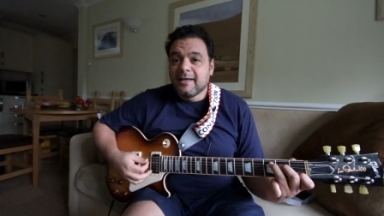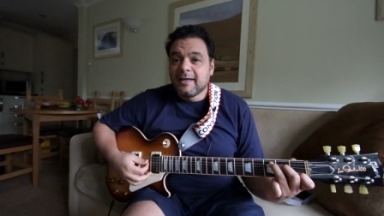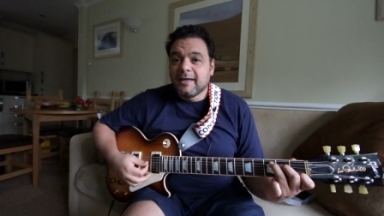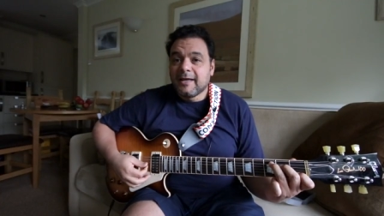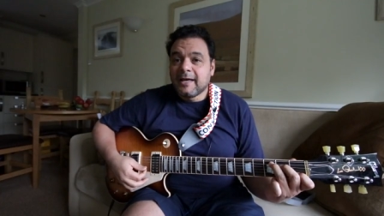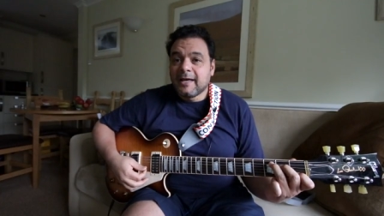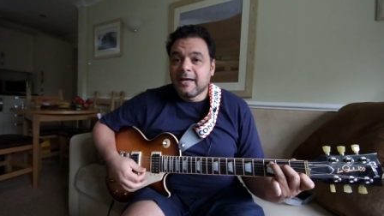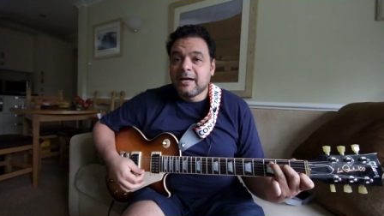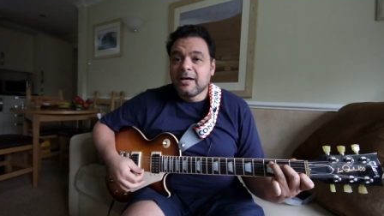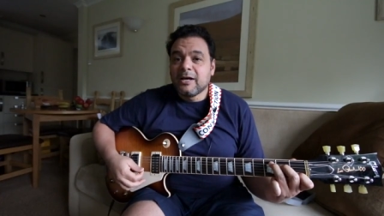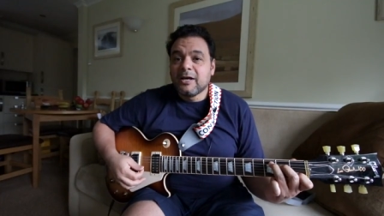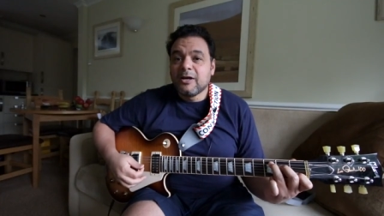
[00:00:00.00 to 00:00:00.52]

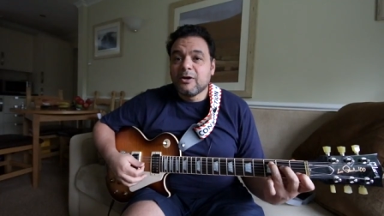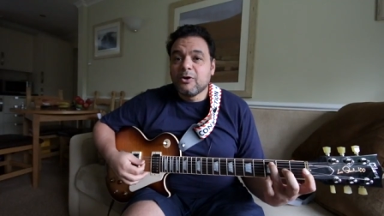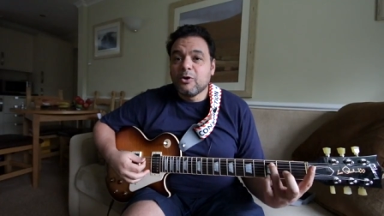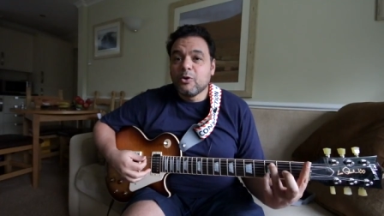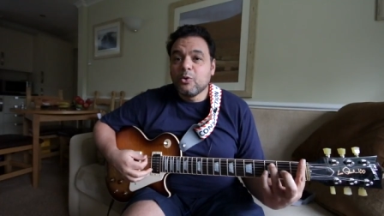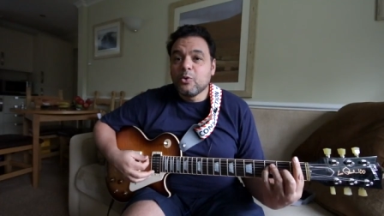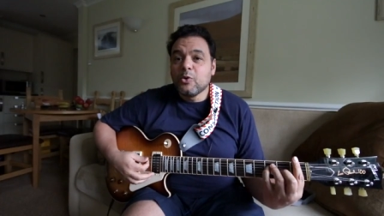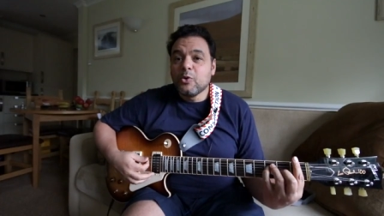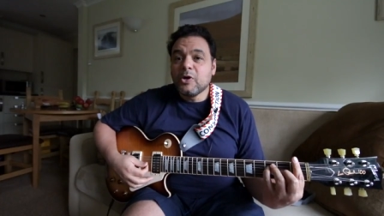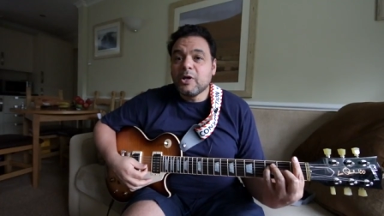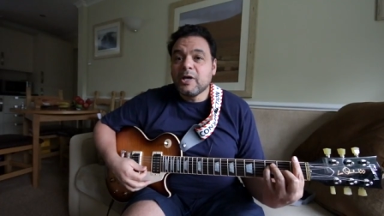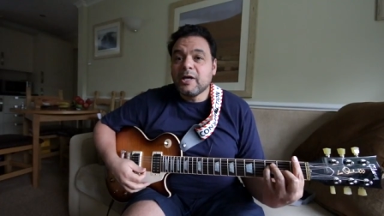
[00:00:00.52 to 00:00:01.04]

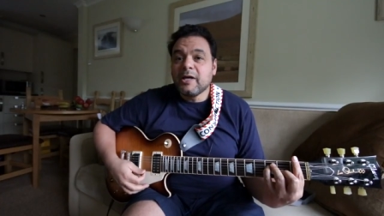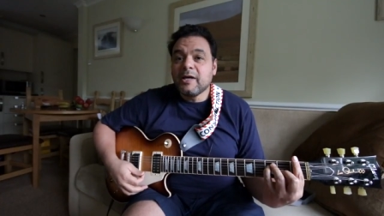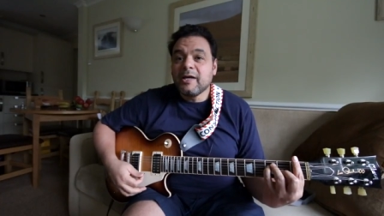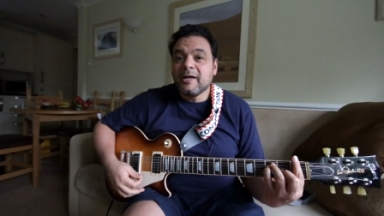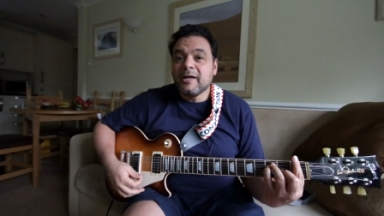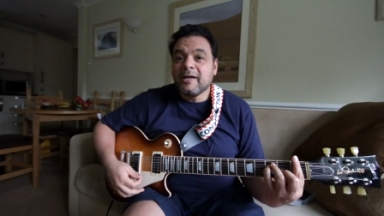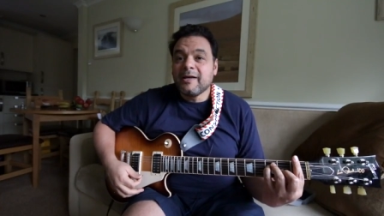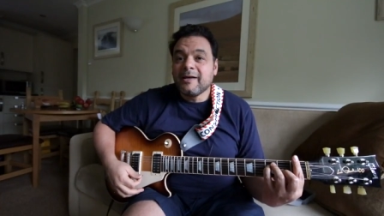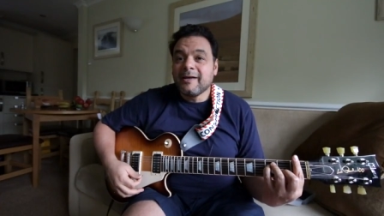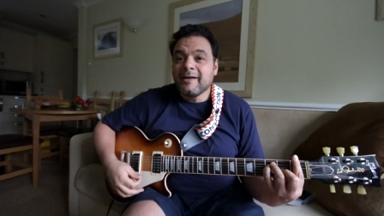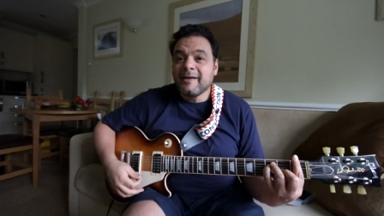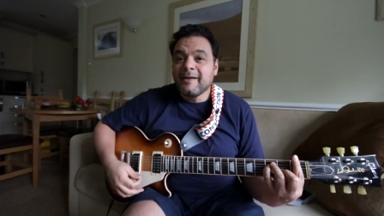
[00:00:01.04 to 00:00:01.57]

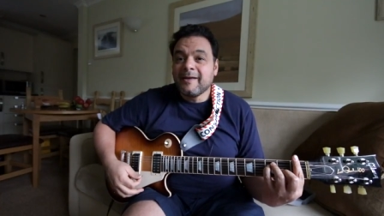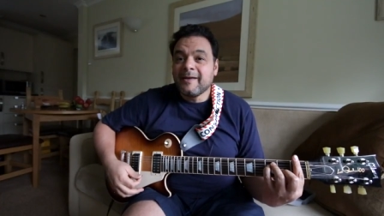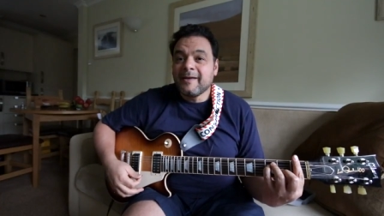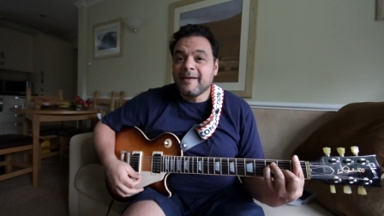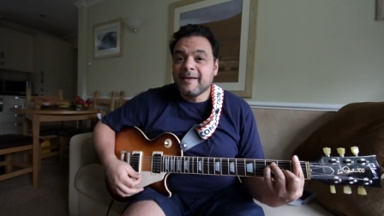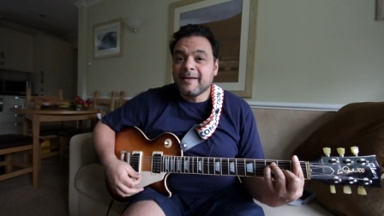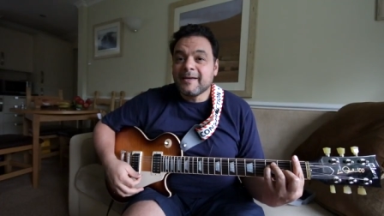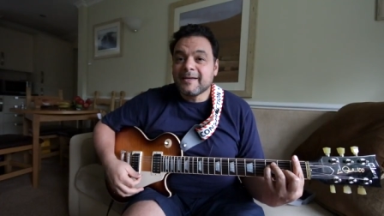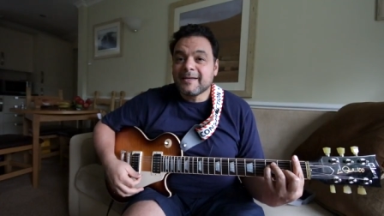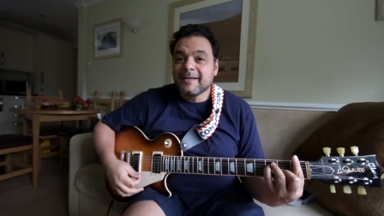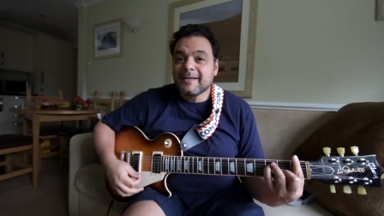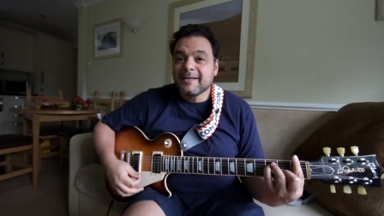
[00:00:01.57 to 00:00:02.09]

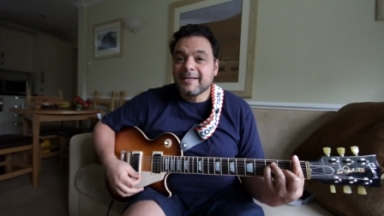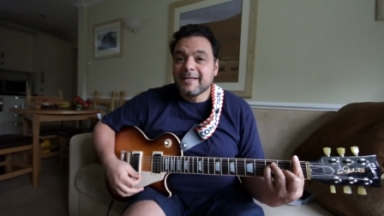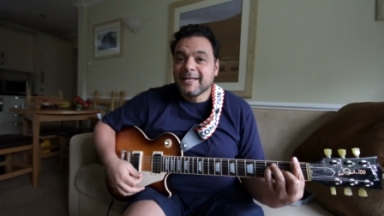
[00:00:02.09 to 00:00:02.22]
أهواك